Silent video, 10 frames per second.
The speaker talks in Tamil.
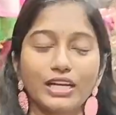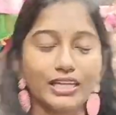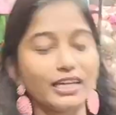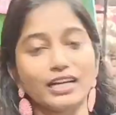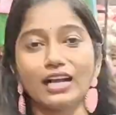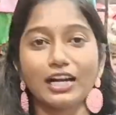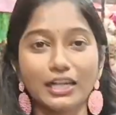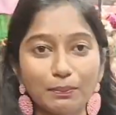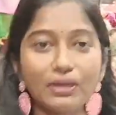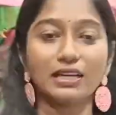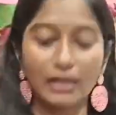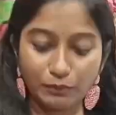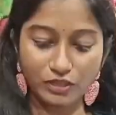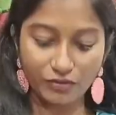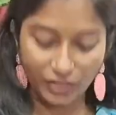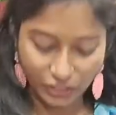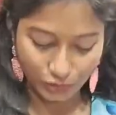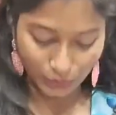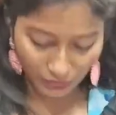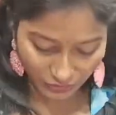நினைக்கிறீங்கன்னா கண்டிப்பாக நீங்கள் எம் த்ரீ
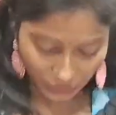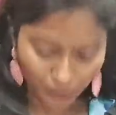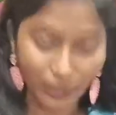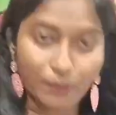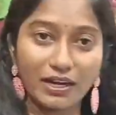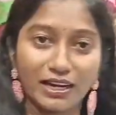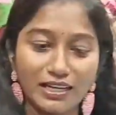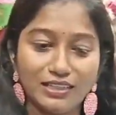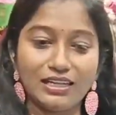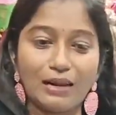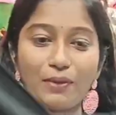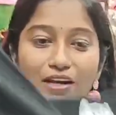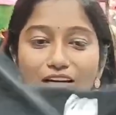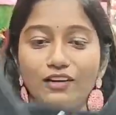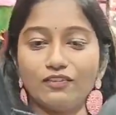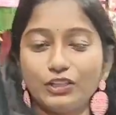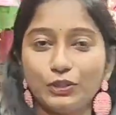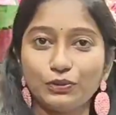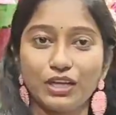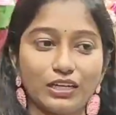ஃபேஷன்ஸ் வந்து விசிட் பண்ணி பாருங்கள் இதெல்லாம் பாருங்களேன் எவ்வளோ
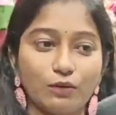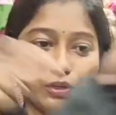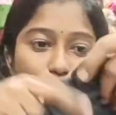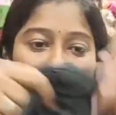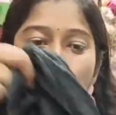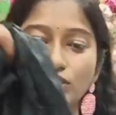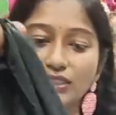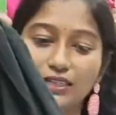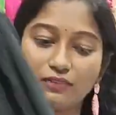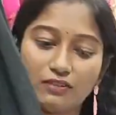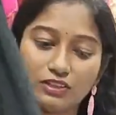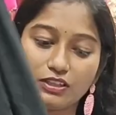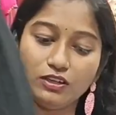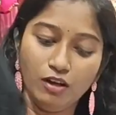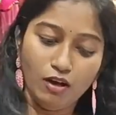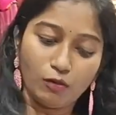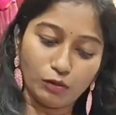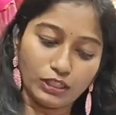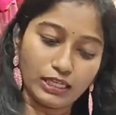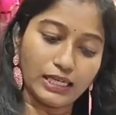க்யூட்டாக இருக்குது ஒரு பலூன் ஸ்லீவில் வந்து
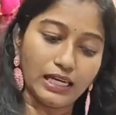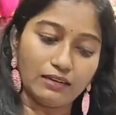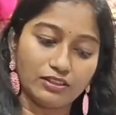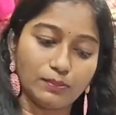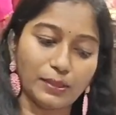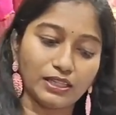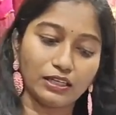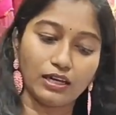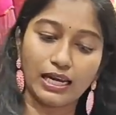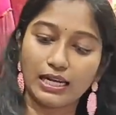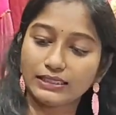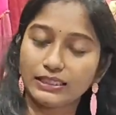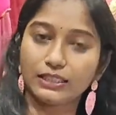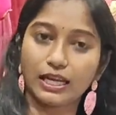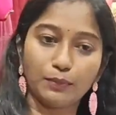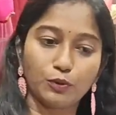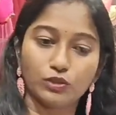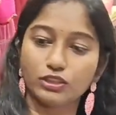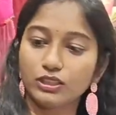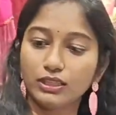உங்களுக்கு கீழே வந்து பார்த்திங்கன்னா எலாஸ்டிக் டைப்
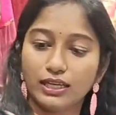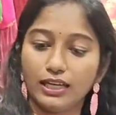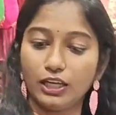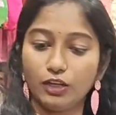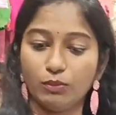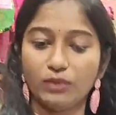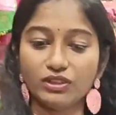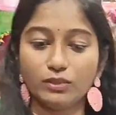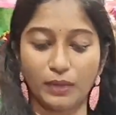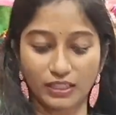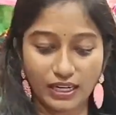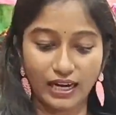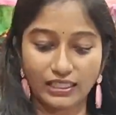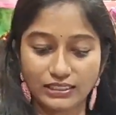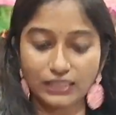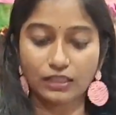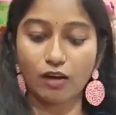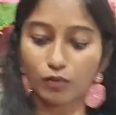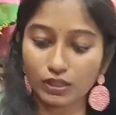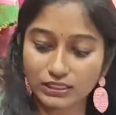கொடுத்து இங்கேயுமே வந்து பார்த்திங்கன்னா எலாஸ்டிக்
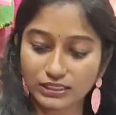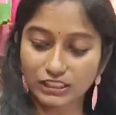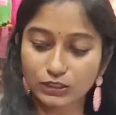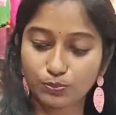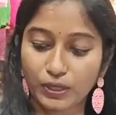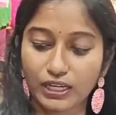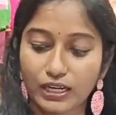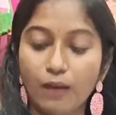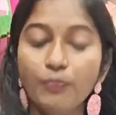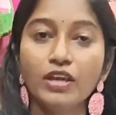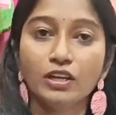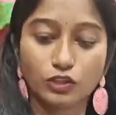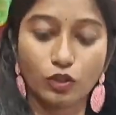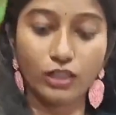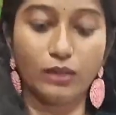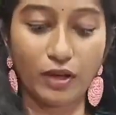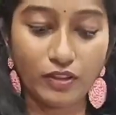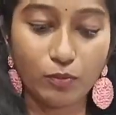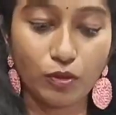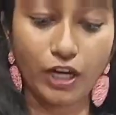தான் உங்களுக்கு ஸ்ட்ரெச் பண்ணிக்கலாம் ஸோ இந்த
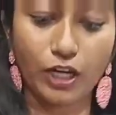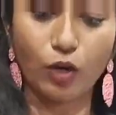மாதிரி முன்னாடி